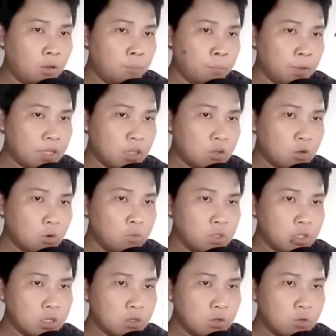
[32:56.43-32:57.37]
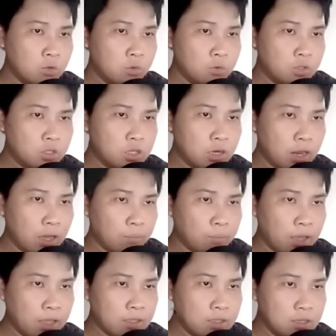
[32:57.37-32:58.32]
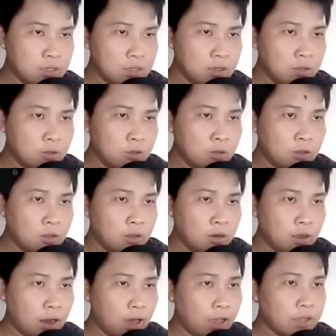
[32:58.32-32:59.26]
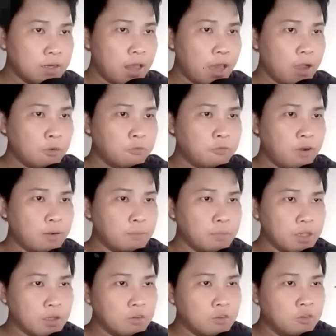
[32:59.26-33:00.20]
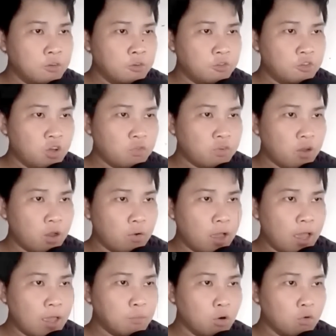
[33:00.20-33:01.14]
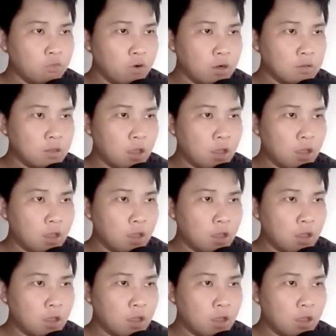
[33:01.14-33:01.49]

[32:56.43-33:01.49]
mà cái cổ nhiệt lưu chia làm hai kia lại đang phân biệt rót vào hai bộ phận